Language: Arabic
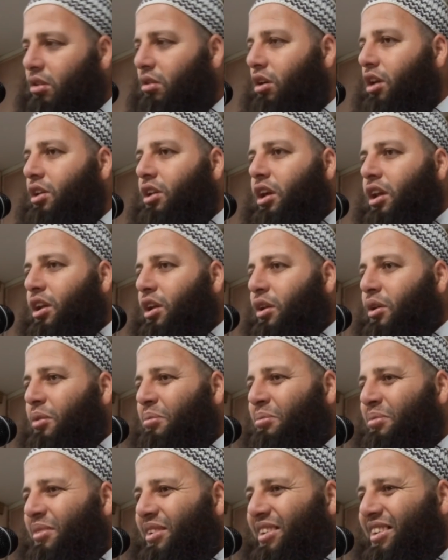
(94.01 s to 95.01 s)
وهنيئا
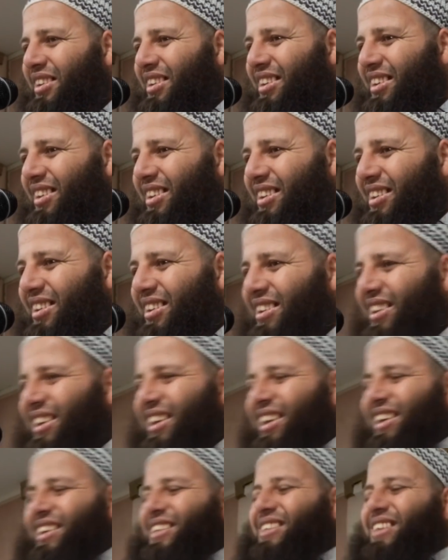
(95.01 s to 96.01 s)
لكم الحمد لله
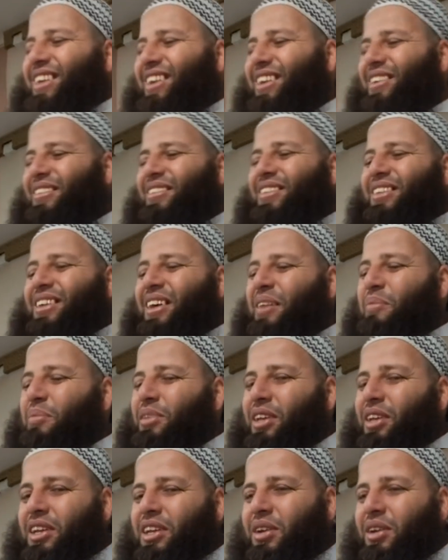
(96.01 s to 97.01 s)
خير ان شاء الله
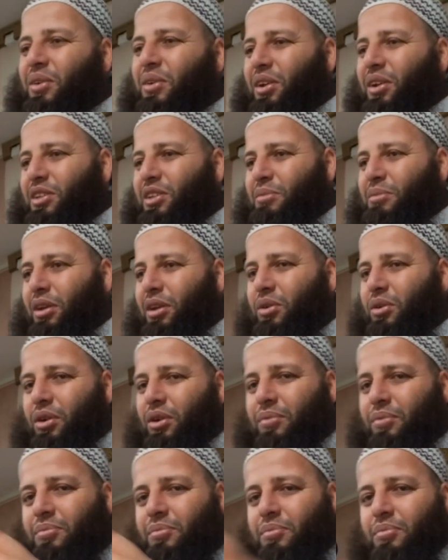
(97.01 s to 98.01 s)
غمض عينيك وركز معايا
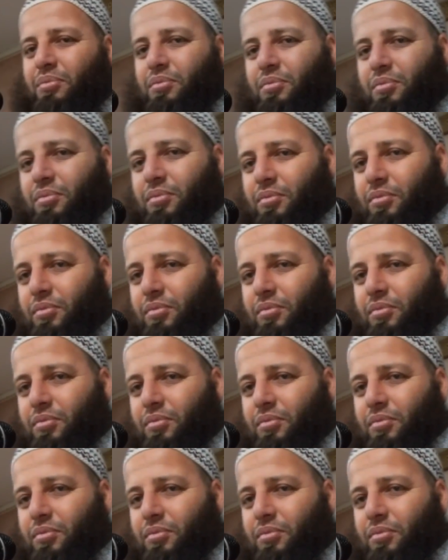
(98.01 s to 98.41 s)
خلاص